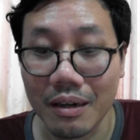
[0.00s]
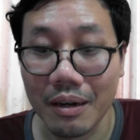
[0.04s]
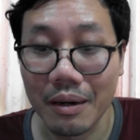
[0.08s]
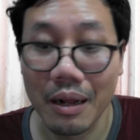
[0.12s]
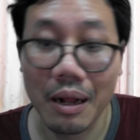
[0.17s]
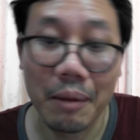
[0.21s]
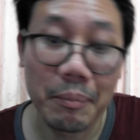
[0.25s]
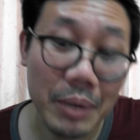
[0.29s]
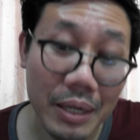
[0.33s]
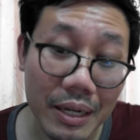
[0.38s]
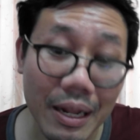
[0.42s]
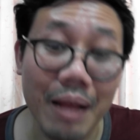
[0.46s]

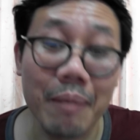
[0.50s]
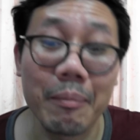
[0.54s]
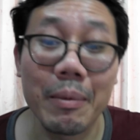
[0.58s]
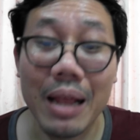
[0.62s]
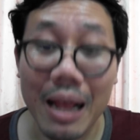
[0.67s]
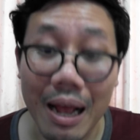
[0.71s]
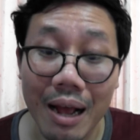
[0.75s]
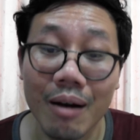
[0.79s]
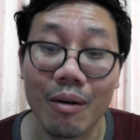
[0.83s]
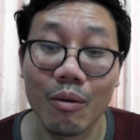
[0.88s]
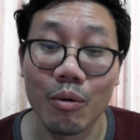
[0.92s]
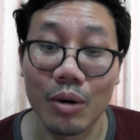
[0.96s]
ทางเพื่อไทยไม่
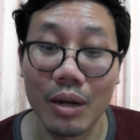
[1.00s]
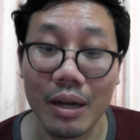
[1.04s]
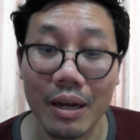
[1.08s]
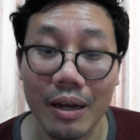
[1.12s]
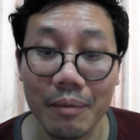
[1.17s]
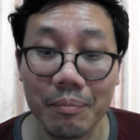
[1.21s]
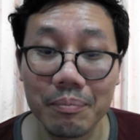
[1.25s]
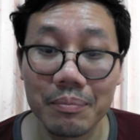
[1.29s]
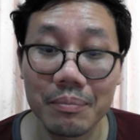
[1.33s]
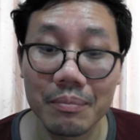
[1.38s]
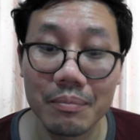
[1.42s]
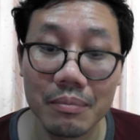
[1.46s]
เอานะค
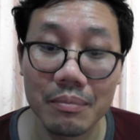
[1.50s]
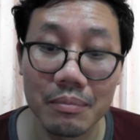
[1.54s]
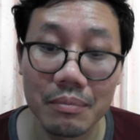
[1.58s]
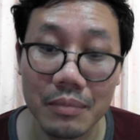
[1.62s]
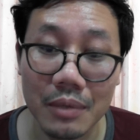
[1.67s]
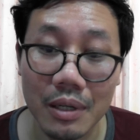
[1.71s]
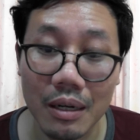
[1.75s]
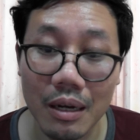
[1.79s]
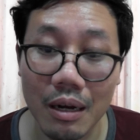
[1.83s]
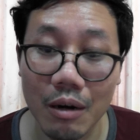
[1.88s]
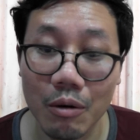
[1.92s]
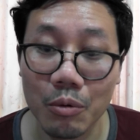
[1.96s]
รับ
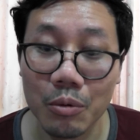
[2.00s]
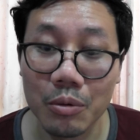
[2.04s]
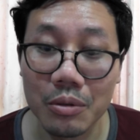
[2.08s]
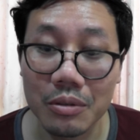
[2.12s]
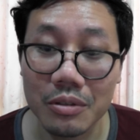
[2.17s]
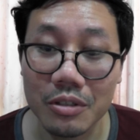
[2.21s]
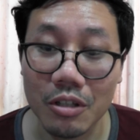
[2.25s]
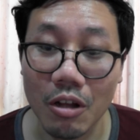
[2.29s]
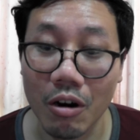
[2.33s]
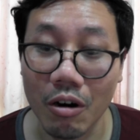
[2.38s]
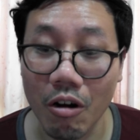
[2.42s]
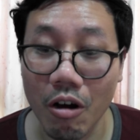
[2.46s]
เขา
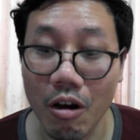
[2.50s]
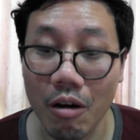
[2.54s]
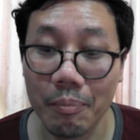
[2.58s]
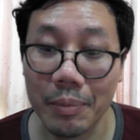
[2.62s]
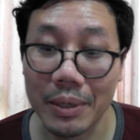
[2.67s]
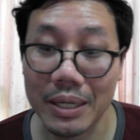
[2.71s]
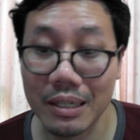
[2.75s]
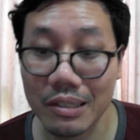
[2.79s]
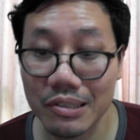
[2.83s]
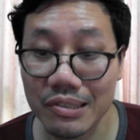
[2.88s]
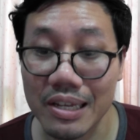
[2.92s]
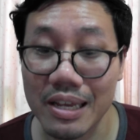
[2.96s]
ต่อรอง
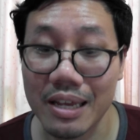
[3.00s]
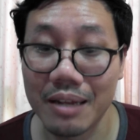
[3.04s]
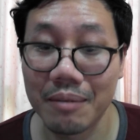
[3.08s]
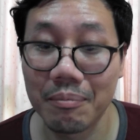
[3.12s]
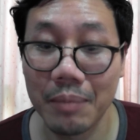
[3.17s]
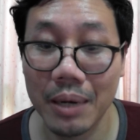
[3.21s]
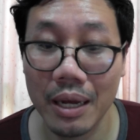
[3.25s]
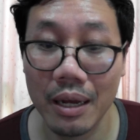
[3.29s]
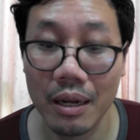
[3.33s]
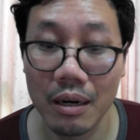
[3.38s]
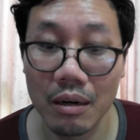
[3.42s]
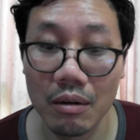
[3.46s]
เป็นเกษตร
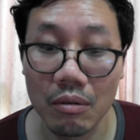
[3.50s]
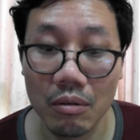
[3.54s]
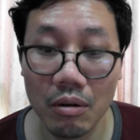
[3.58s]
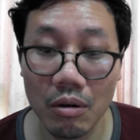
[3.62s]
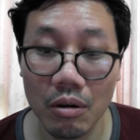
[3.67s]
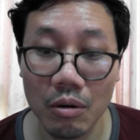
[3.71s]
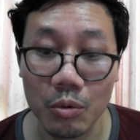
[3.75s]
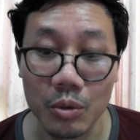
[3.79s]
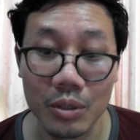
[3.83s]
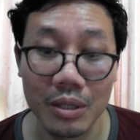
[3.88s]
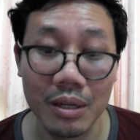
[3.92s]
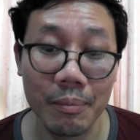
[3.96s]
มาแล้วก็
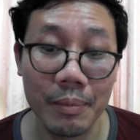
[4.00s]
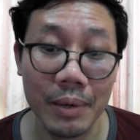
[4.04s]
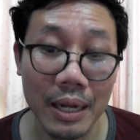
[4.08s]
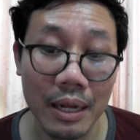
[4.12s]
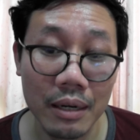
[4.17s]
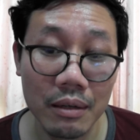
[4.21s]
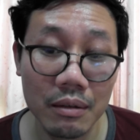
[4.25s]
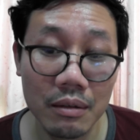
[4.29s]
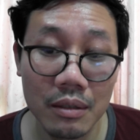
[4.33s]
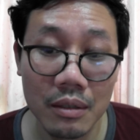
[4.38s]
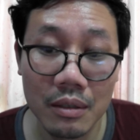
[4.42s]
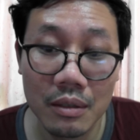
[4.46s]
คุณธรรม
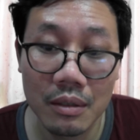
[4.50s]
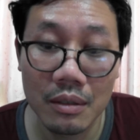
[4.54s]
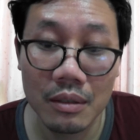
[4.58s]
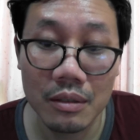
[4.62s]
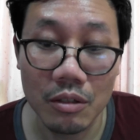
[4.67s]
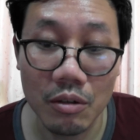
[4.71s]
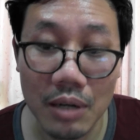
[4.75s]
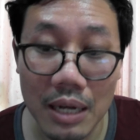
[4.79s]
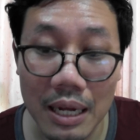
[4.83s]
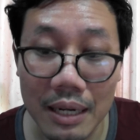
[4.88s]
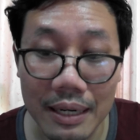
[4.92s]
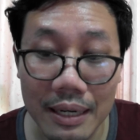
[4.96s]
นัท
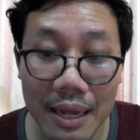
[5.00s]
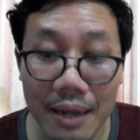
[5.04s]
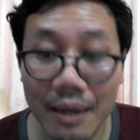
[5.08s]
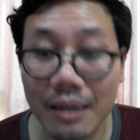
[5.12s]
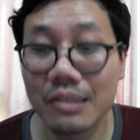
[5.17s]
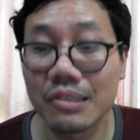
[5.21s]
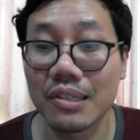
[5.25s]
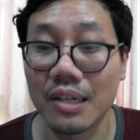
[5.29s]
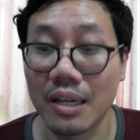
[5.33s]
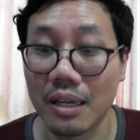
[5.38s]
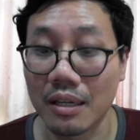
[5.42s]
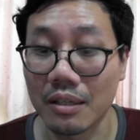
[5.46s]
ต้องการนั่ง
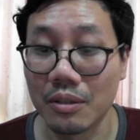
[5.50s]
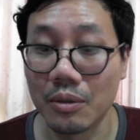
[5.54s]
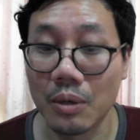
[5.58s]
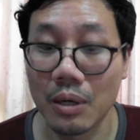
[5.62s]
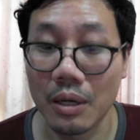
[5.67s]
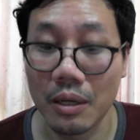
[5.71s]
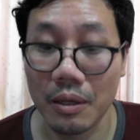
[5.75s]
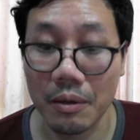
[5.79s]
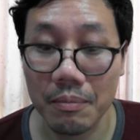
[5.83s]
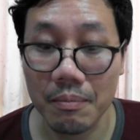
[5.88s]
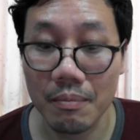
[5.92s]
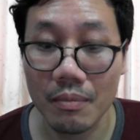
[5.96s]
เกษตรด้
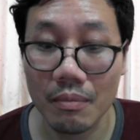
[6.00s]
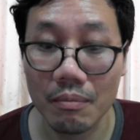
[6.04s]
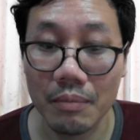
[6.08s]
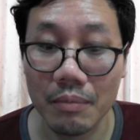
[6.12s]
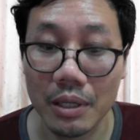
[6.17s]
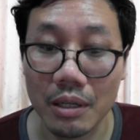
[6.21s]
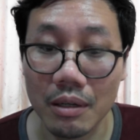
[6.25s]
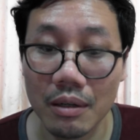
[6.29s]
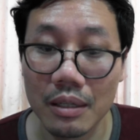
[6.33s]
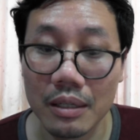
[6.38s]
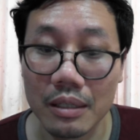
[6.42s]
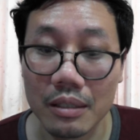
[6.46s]
วย
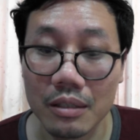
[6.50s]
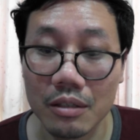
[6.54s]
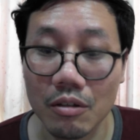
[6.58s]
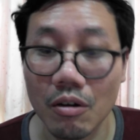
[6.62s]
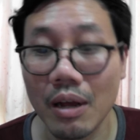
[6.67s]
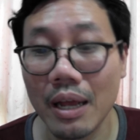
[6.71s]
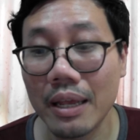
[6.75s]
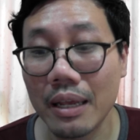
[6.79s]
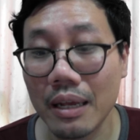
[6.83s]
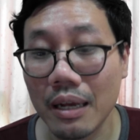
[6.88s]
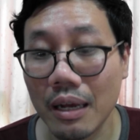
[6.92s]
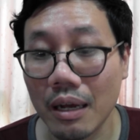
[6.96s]
มันก็เลยต้อ
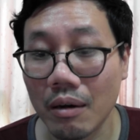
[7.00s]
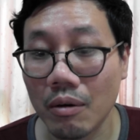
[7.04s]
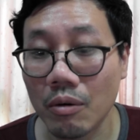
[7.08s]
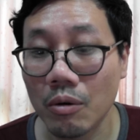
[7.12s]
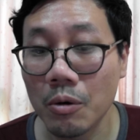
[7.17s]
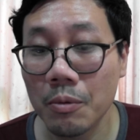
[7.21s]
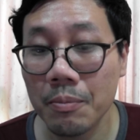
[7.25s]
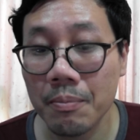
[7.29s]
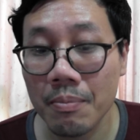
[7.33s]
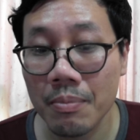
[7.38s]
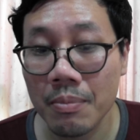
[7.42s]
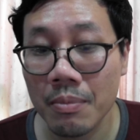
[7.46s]
งให้เขา
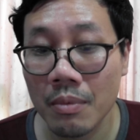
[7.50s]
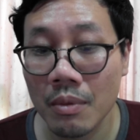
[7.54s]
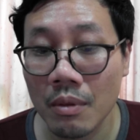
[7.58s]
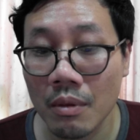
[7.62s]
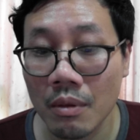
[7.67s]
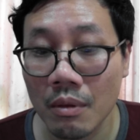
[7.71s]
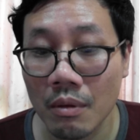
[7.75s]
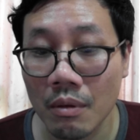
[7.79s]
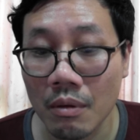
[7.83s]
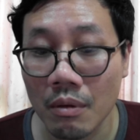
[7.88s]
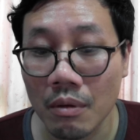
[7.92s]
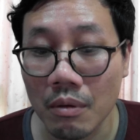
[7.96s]

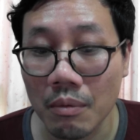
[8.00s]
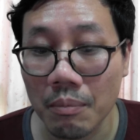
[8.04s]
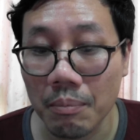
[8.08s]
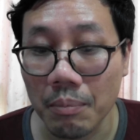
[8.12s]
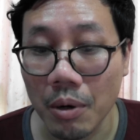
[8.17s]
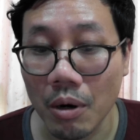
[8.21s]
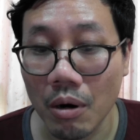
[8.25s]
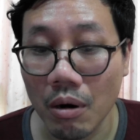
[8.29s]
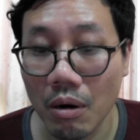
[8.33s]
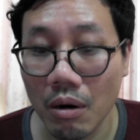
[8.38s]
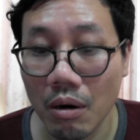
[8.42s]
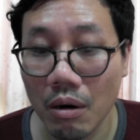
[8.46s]

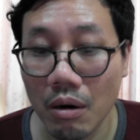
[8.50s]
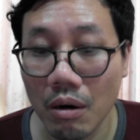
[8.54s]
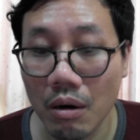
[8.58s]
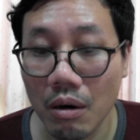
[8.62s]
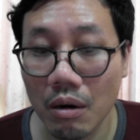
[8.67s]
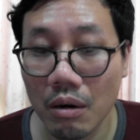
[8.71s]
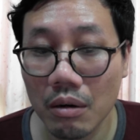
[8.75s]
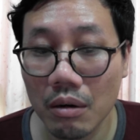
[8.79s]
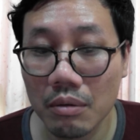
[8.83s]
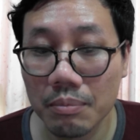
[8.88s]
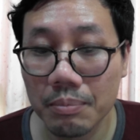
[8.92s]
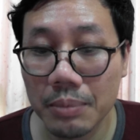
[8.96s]
พอ
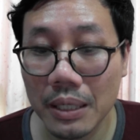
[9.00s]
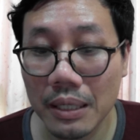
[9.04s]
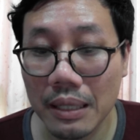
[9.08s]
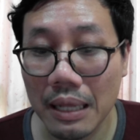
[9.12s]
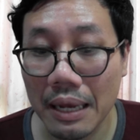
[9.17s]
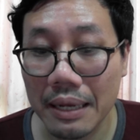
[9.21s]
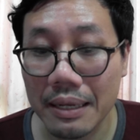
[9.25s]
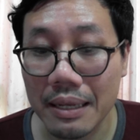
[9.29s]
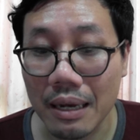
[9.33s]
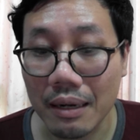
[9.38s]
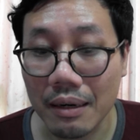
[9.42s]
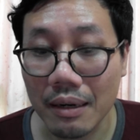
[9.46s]
เพื่อ
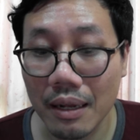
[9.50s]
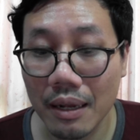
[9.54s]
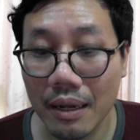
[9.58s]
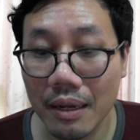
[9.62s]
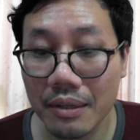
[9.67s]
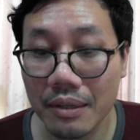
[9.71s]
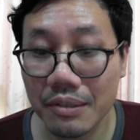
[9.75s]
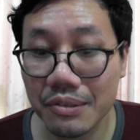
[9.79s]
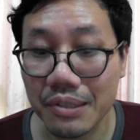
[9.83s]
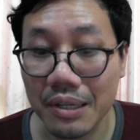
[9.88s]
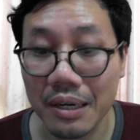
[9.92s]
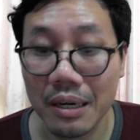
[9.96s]
ไทยอยากได้
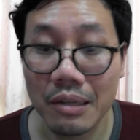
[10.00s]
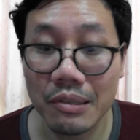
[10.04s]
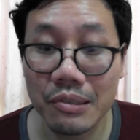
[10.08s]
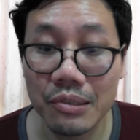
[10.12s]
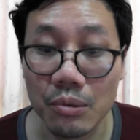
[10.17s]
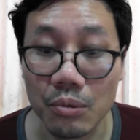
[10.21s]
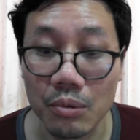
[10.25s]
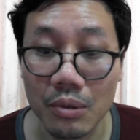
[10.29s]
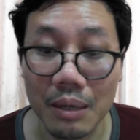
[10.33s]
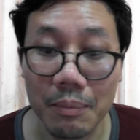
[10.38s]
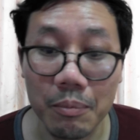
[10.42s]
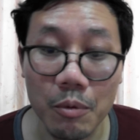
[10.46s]
สาธารณ
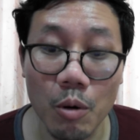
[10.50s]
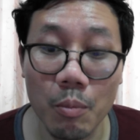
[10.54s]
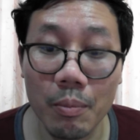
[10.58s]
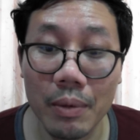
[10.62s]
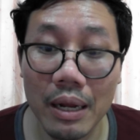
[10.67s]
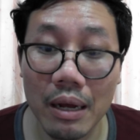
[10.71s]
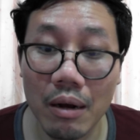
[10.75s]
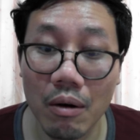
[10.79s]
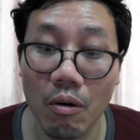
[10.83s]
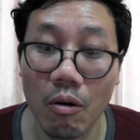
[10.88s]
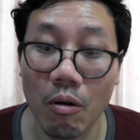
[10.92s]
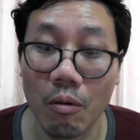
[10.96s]
สุขกับคม
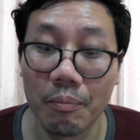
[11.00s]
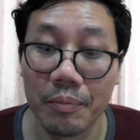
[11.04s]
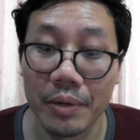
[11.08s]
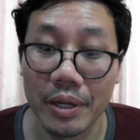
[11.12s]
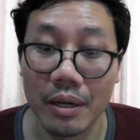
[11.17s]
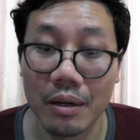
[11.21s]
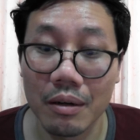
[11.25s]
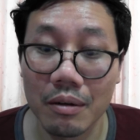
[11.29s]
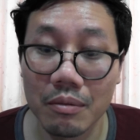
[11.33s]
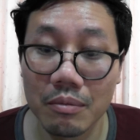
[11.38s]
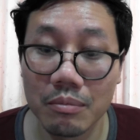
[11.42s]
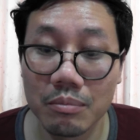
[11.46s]
นาคมเนี่
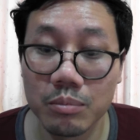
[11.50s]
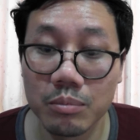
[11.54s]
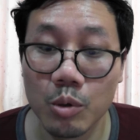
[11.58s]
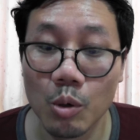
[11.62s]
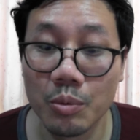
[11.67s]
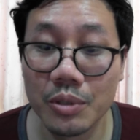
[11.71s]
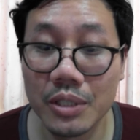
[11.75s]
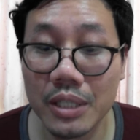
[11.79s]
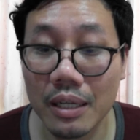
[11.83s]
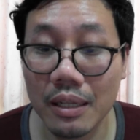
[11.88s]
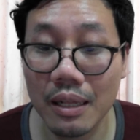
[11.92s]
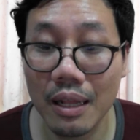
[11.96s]
ยภู
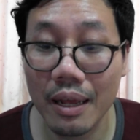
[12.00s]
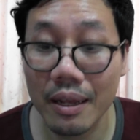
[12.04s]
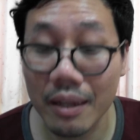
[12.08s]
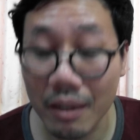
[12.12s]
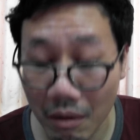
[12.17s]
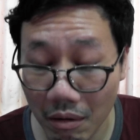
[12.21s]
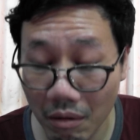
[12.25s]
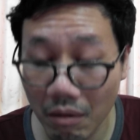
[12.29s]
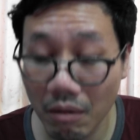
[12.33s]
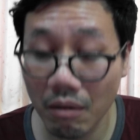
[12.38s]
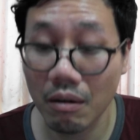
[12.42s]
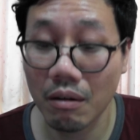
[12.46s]
มิชัยไทย
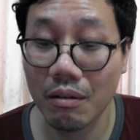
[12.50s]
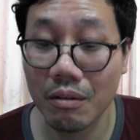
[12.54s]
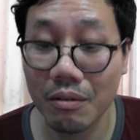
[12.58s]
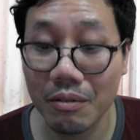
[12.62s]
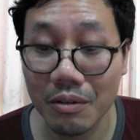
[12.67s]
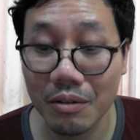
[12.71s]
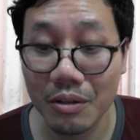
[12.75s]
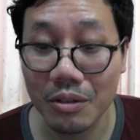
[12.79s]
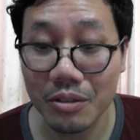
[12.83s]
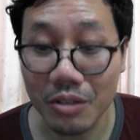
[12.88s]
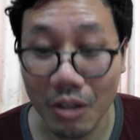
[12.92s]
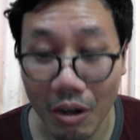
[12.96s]
ก็
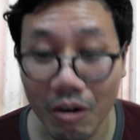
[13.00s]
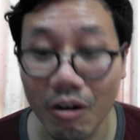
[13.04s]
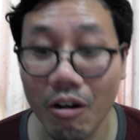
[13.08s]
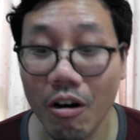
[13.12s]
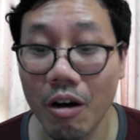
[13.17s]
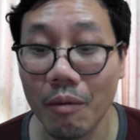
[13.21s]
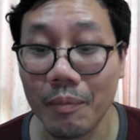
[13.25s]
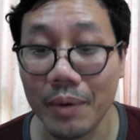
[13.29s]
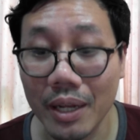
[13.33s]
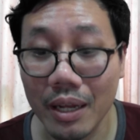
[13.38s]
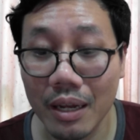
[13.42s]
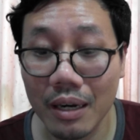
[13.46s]
ต่อรอ
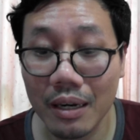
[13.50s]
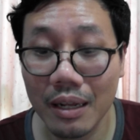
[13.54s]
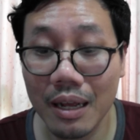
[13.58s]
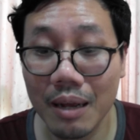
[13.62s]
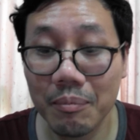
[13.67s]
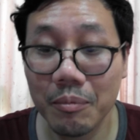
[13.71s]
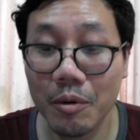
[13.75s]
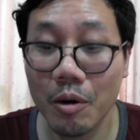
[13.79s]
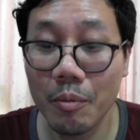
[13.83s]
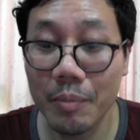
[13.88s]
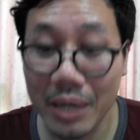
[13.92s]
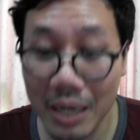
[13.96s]
งเหมือนกันครั
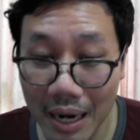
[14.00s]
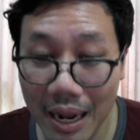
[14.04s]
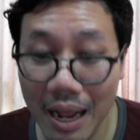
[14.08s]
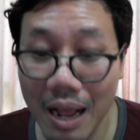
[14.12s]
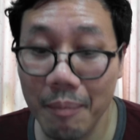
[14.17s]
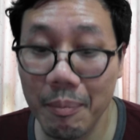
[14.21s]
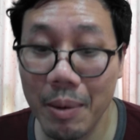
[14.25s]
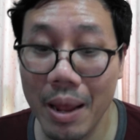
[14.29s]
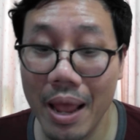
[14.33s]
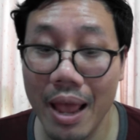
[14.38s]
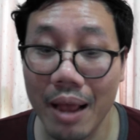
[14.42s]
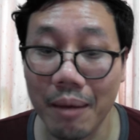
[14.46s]
บก็มีราคา
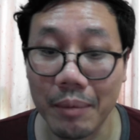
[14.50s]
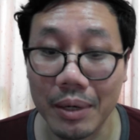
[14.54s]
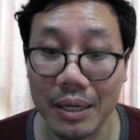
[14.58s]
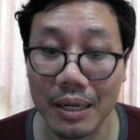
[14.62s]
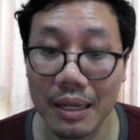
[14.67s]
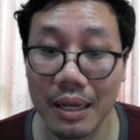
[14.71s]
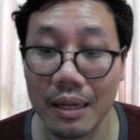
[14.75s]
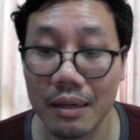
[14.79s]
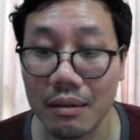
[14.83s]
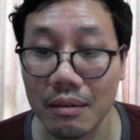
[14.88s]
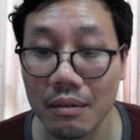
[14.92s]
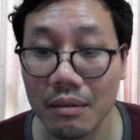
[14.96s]
แพงเหมือน
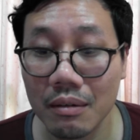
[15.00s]
กัน